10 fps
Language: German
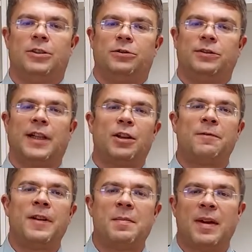Und dadurch
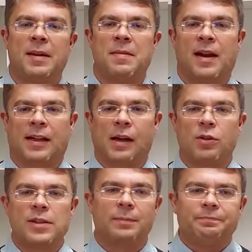findet man eben
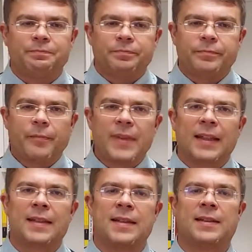heraus,
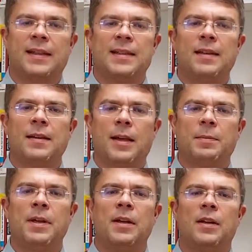dass es Risiken
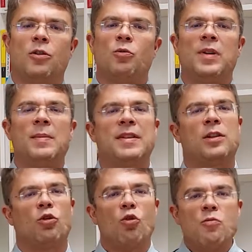gibt, um die man
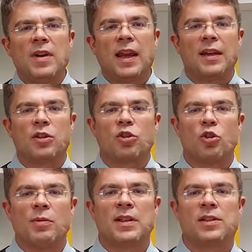sich umgehend
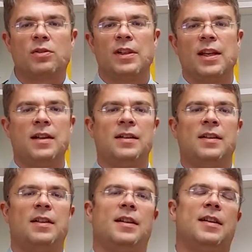kümmern sollte.
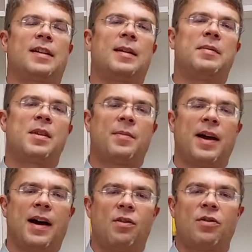Es gibt
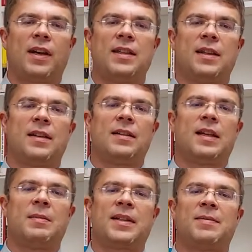aber auch Risiken,
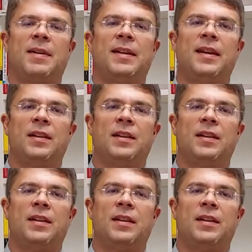die man zwar nicht